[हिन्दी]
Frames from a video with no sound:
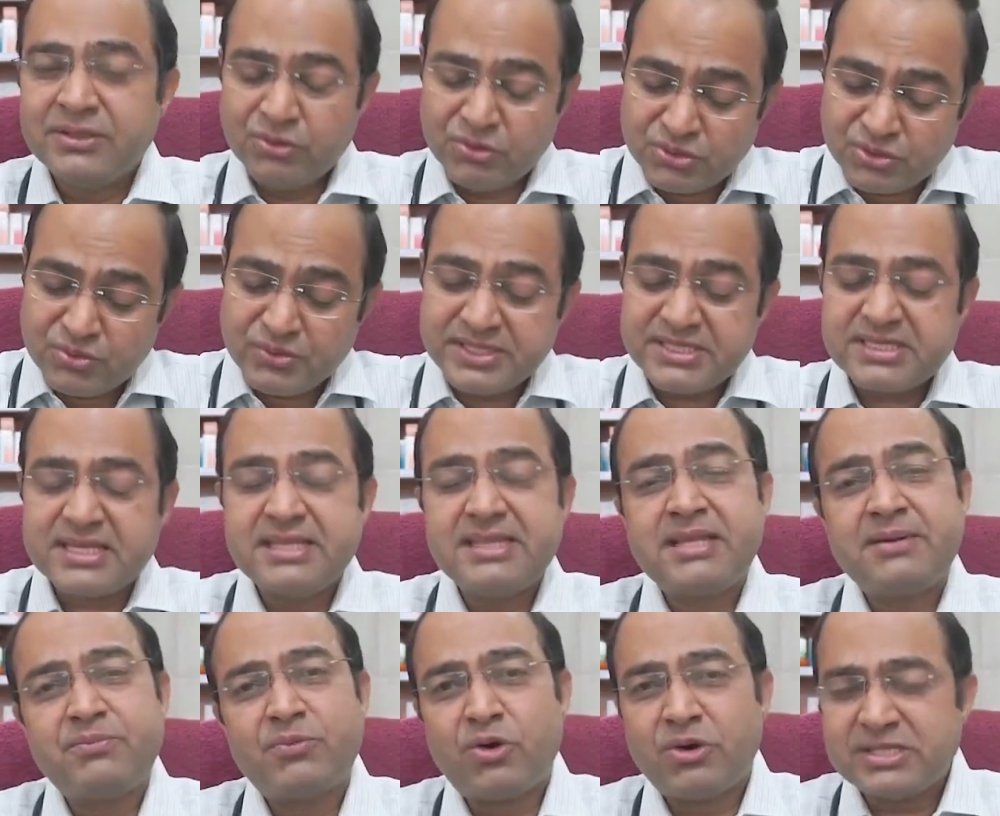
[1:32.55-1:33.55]
दोस्तों इसके
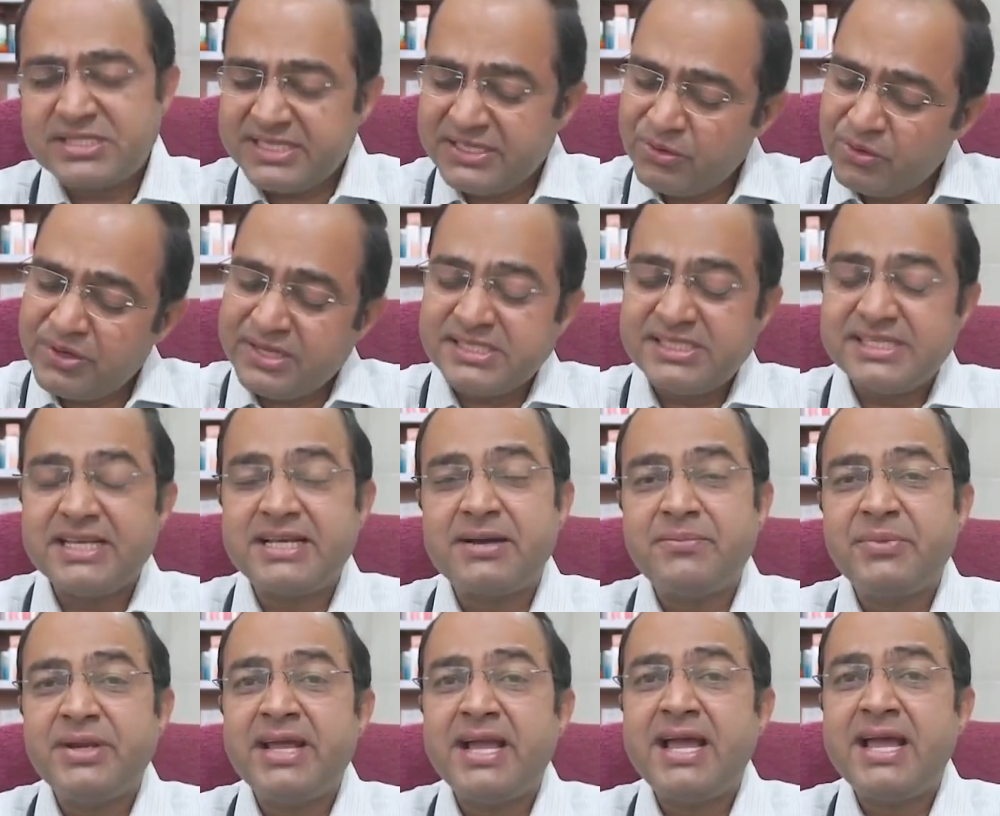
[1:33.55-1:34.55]
अंदर बहुत सी और अच्छी
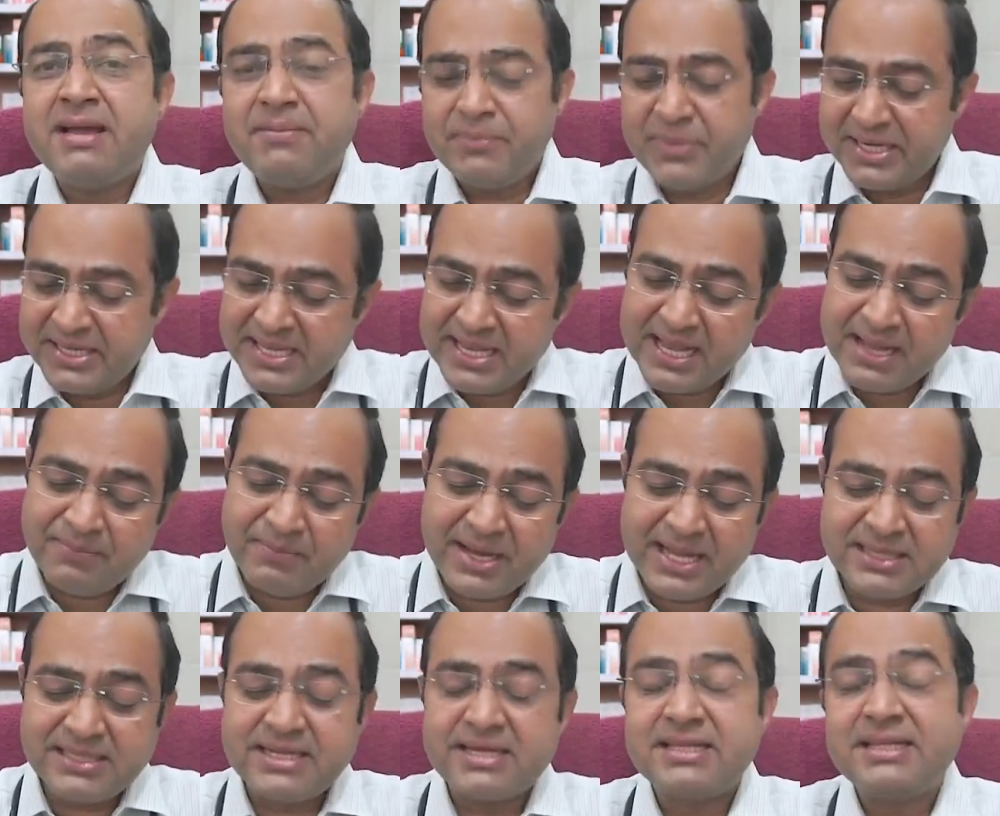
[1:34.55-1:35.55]
कंपनियां हैं बट यहाँ हम
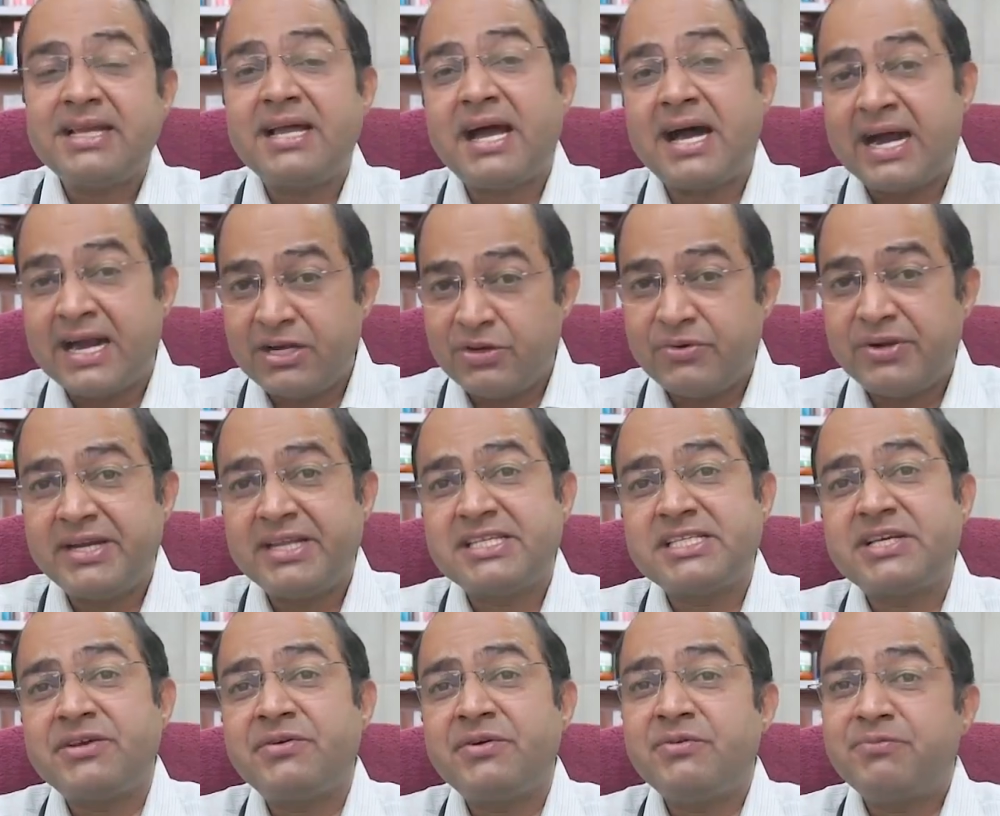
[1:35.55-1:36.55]
बात करते हैं आर ट्वेंटी
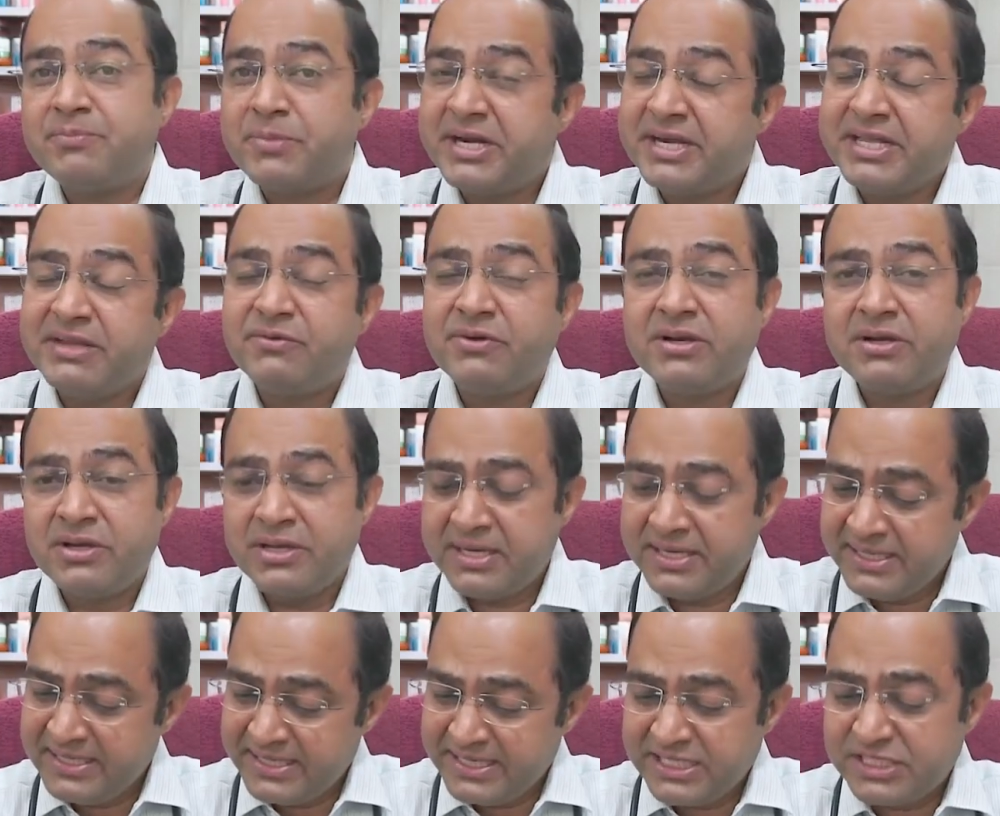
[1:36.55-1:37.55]
सेवन
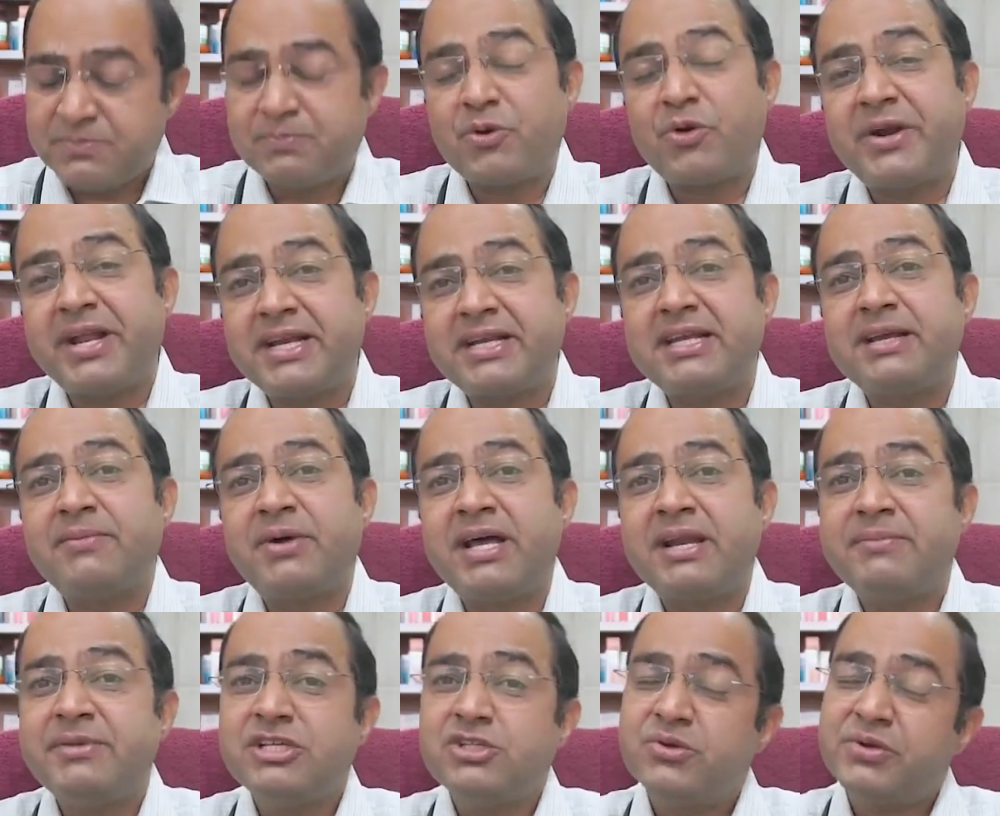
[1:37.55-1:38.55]
पर्टिकुलरली इस प्रोडक्ट के
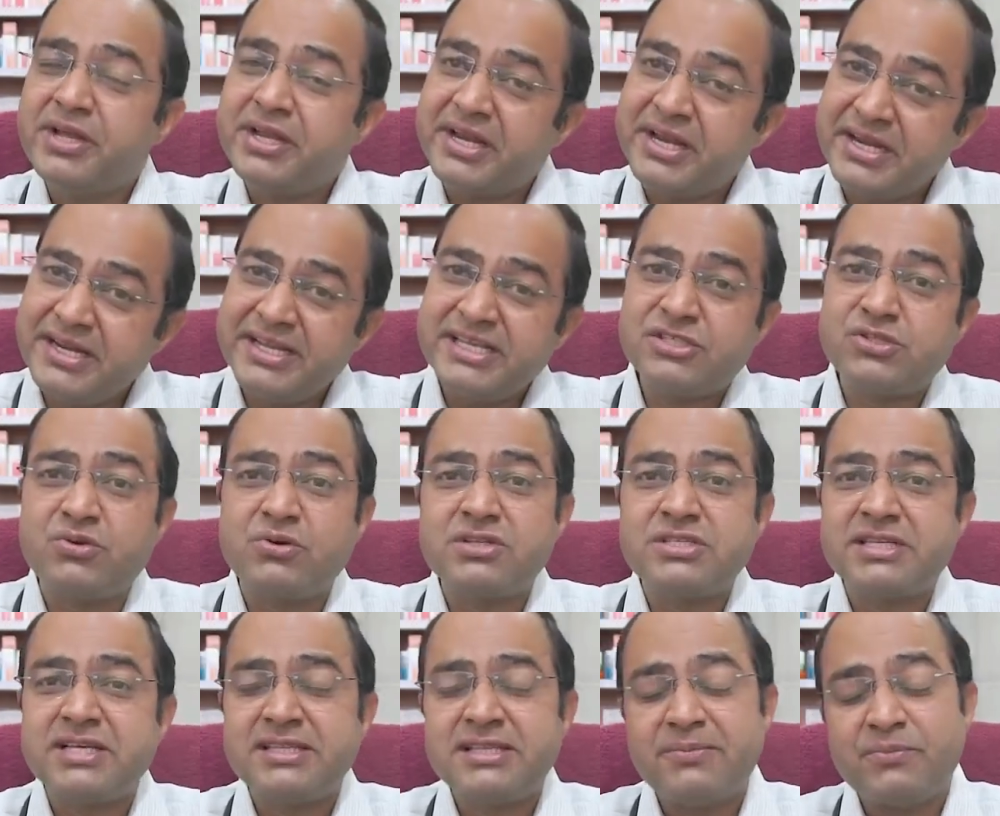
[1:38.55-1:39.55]
बारे में जो कि किडनी
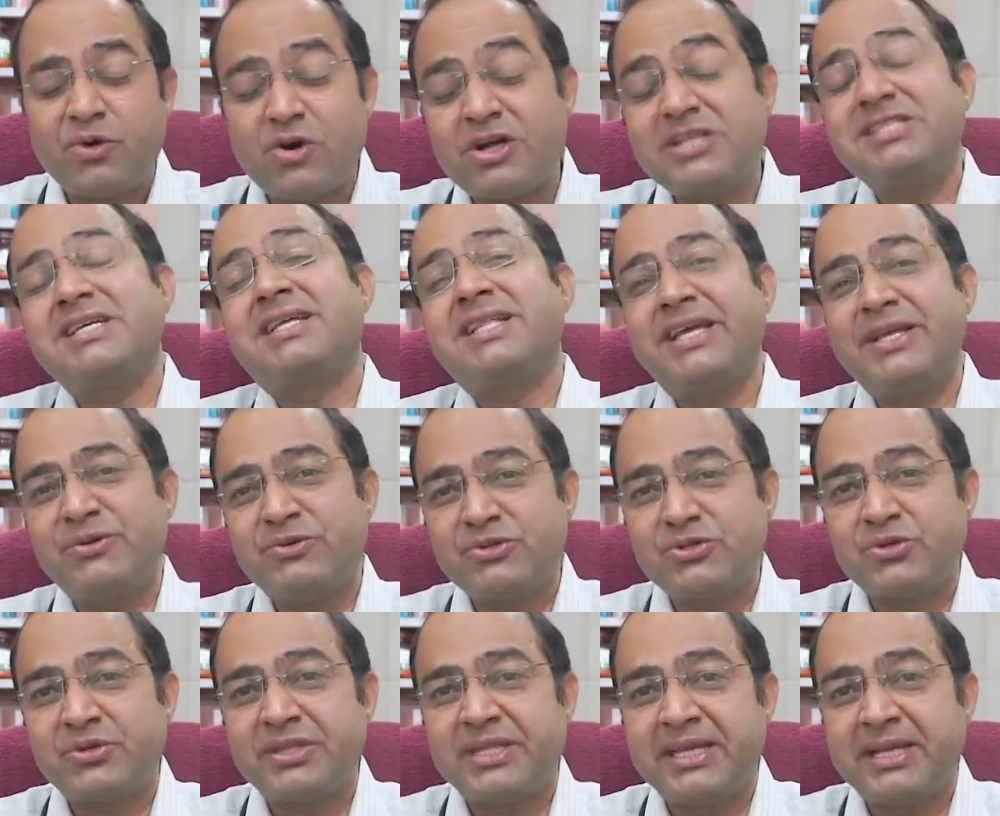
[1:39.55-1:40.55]
स्टोन्स के अंदर बहुत ज़्यादा
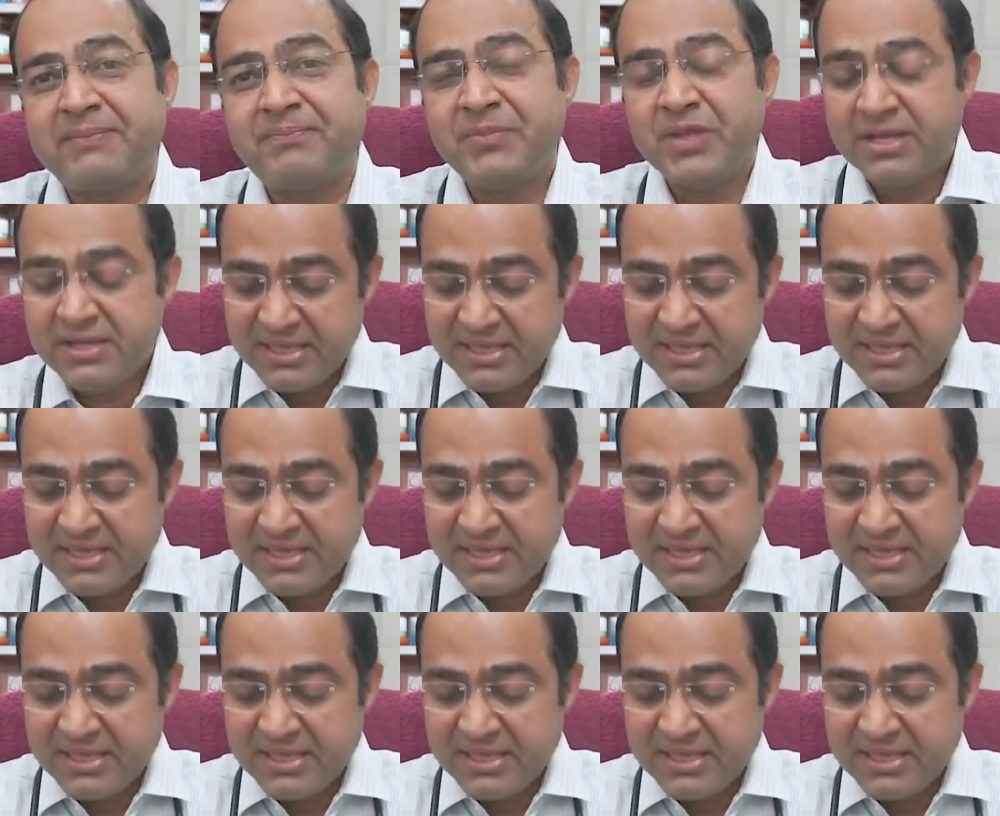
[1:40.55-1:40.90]
यूज़ होती है